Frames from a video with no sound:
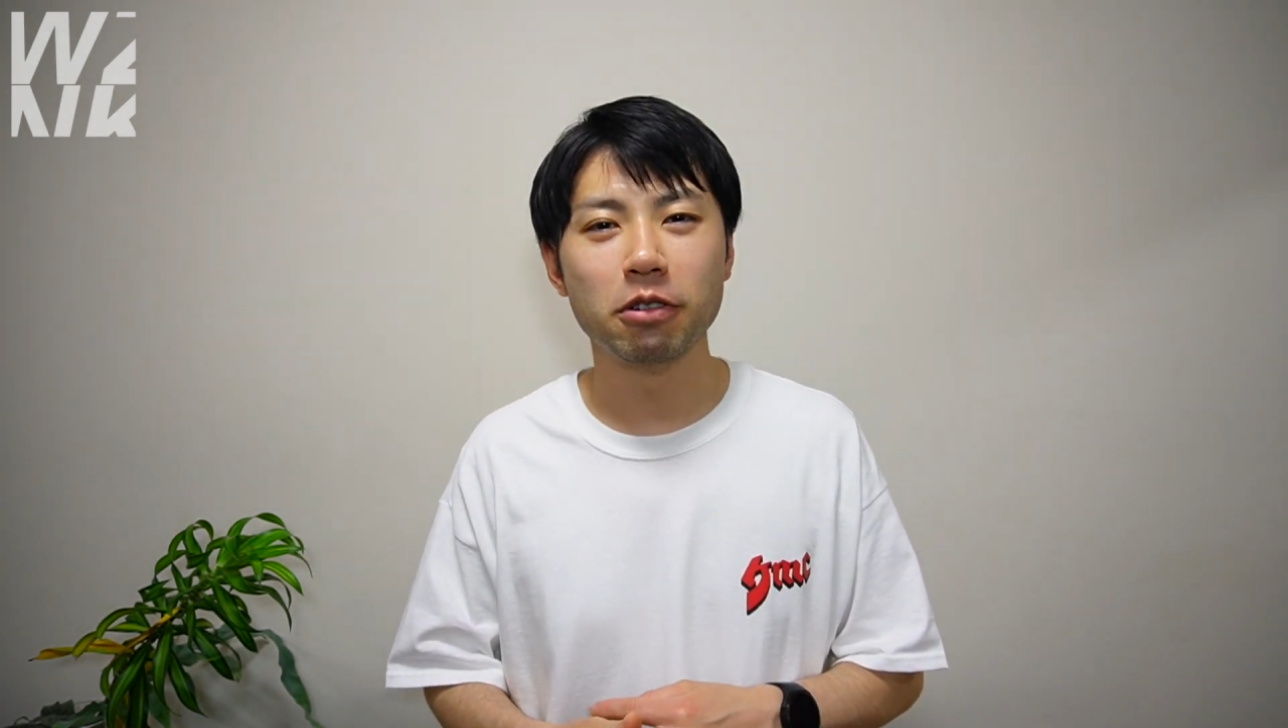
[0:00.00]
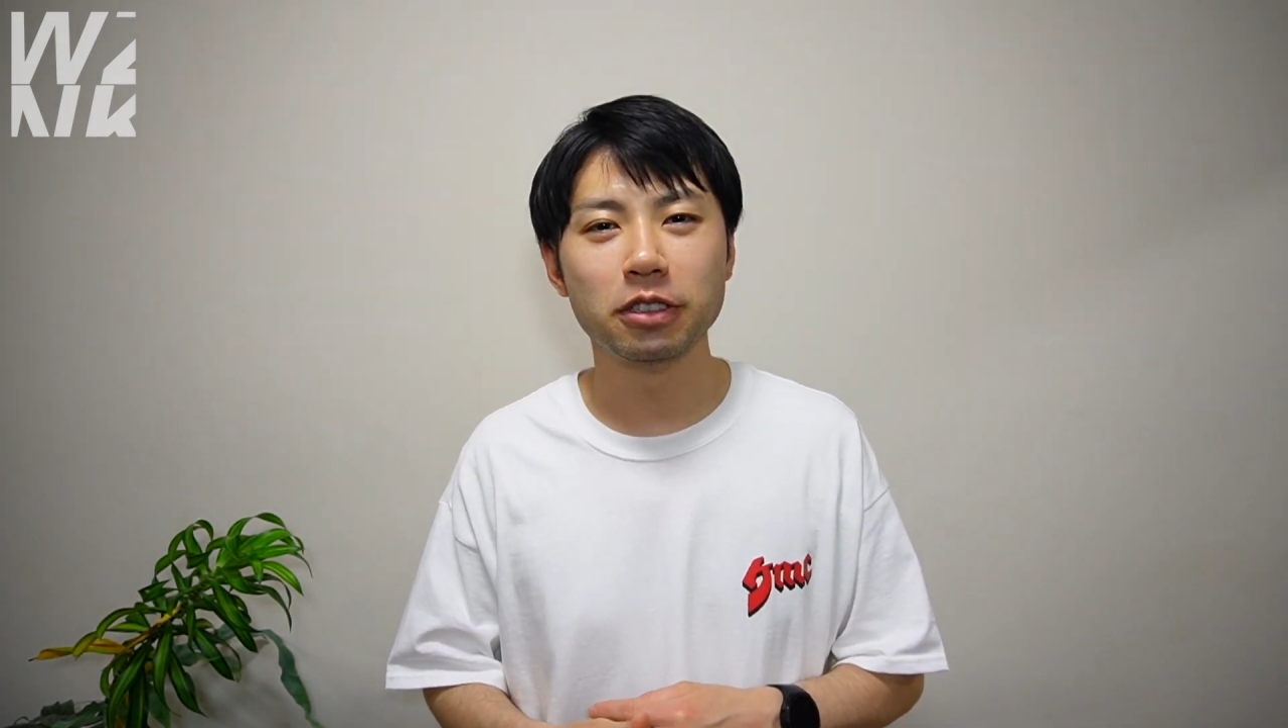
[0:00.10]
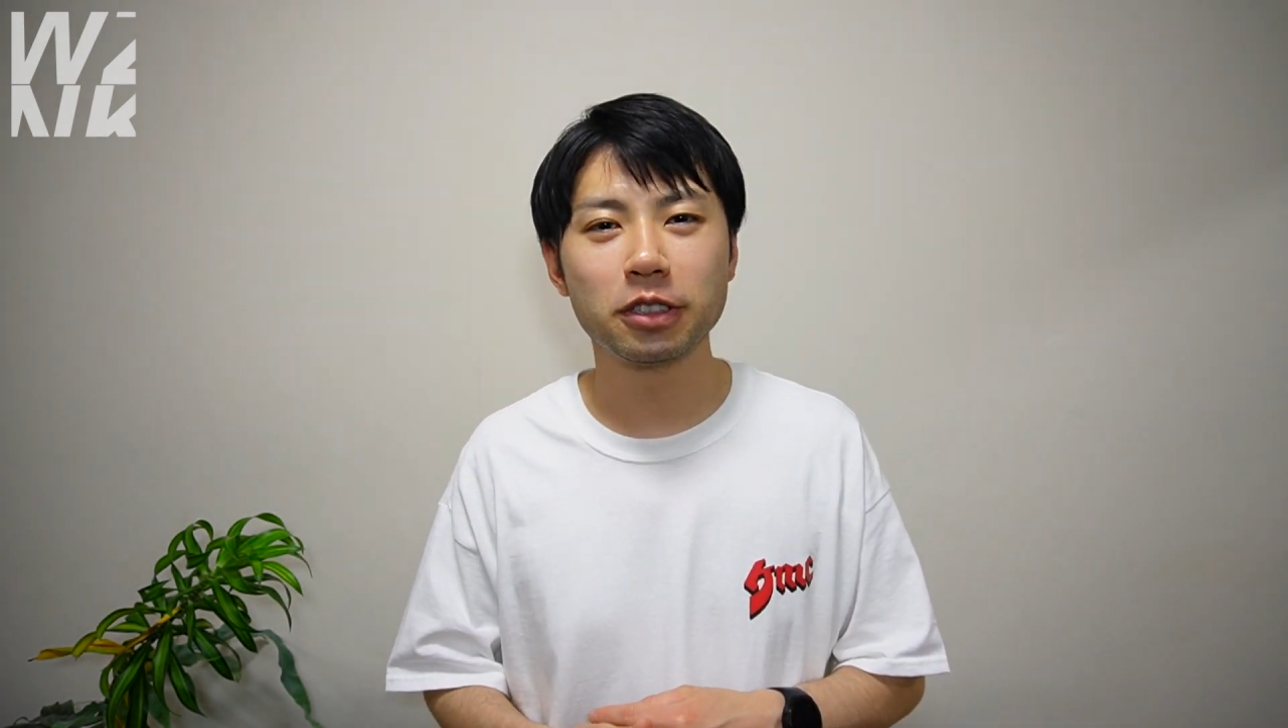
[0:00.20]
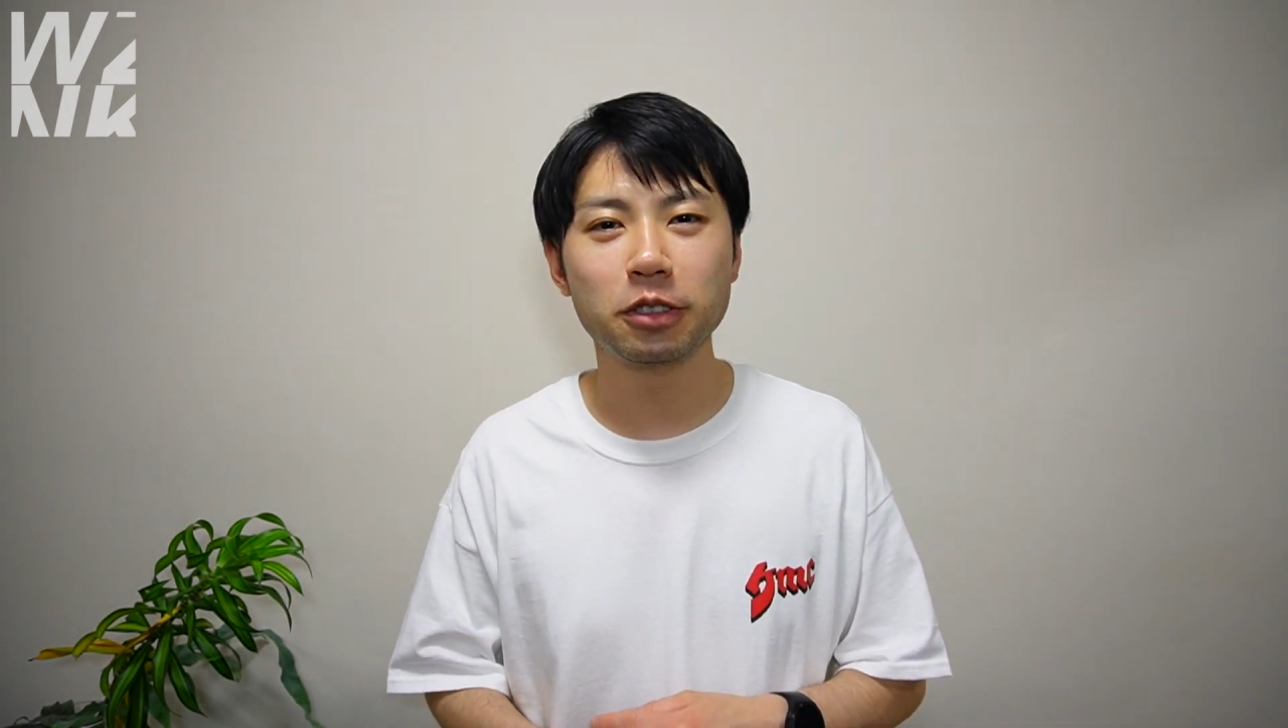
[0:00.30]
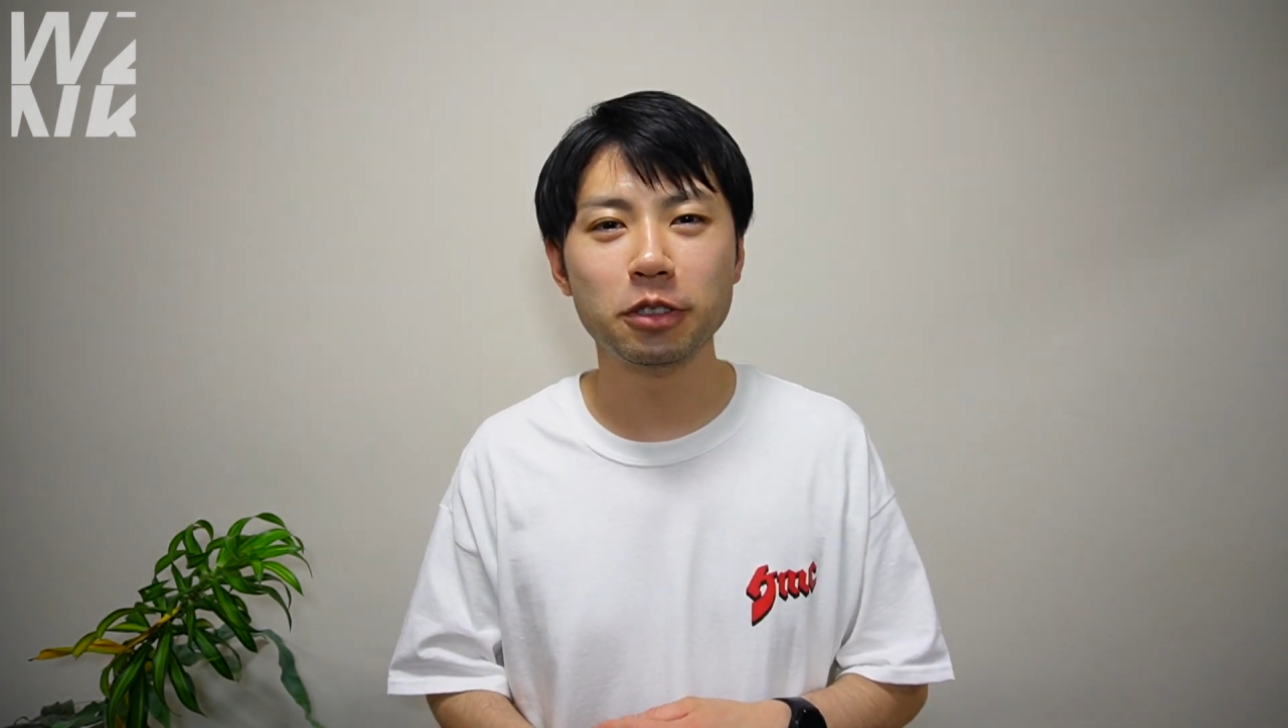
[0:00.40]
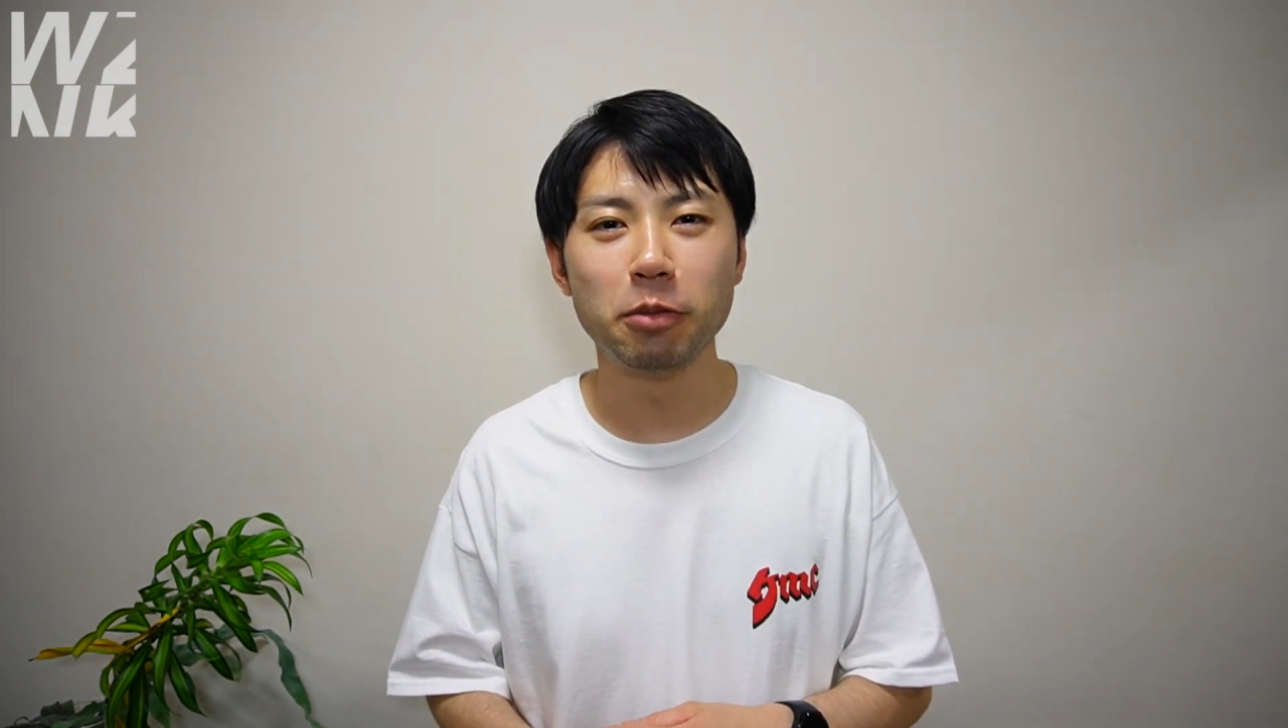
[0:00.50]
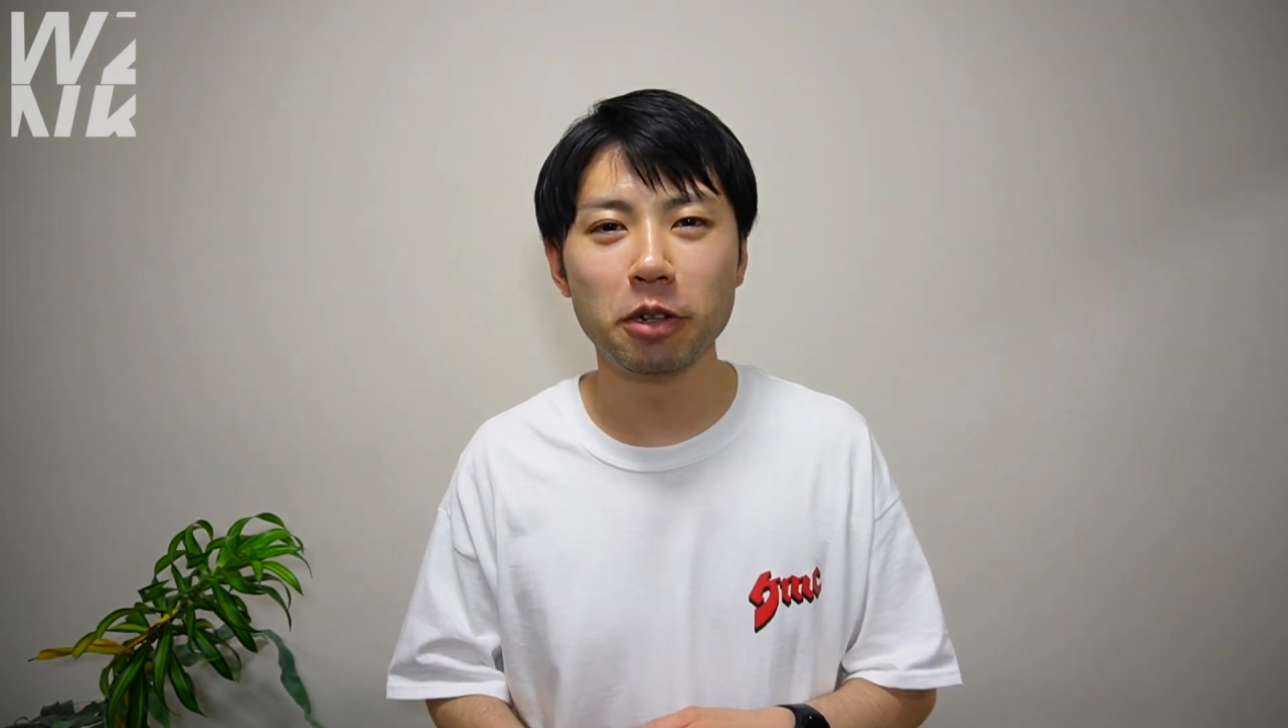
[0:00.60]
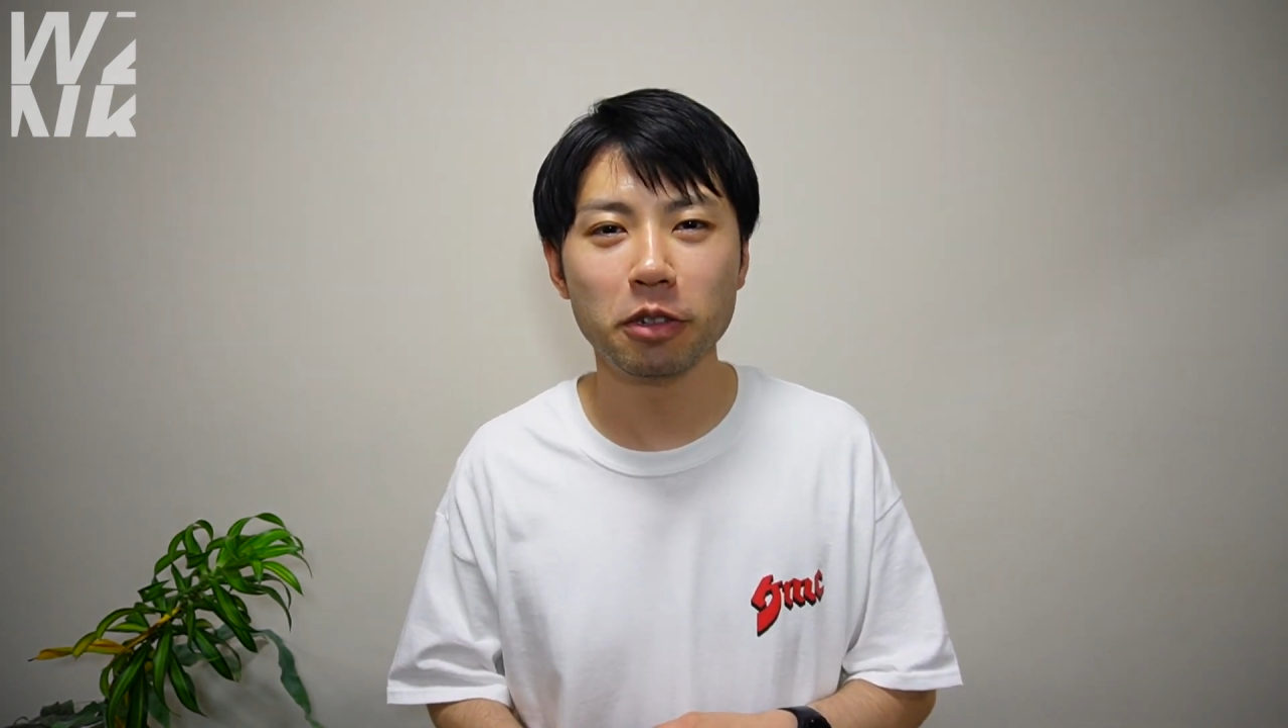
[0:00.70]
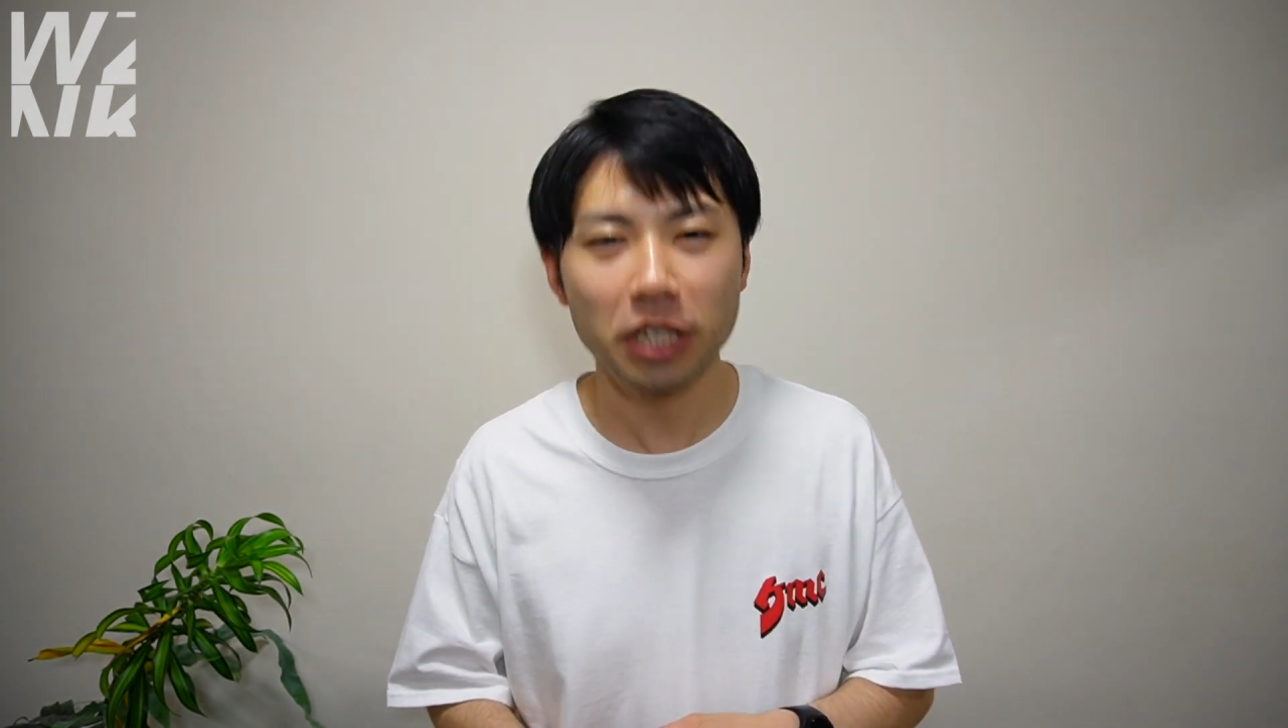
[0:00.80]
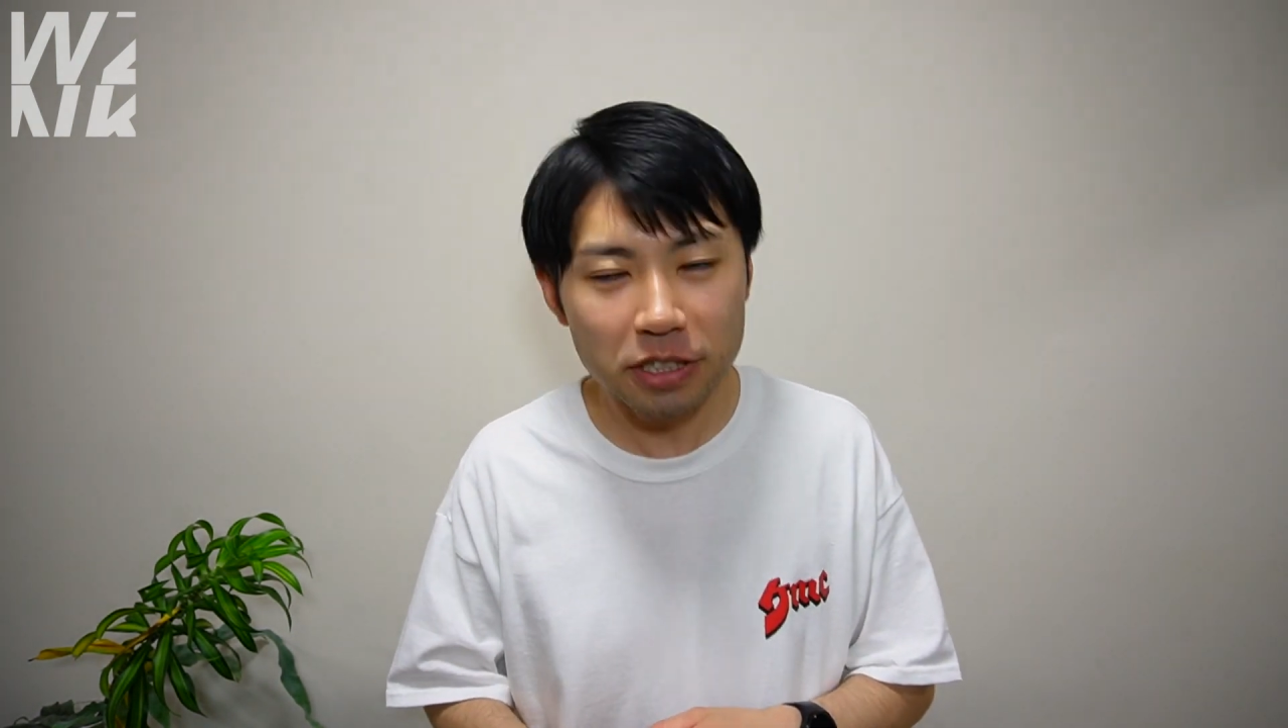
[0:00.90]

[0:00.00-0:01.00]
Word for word: を作るもので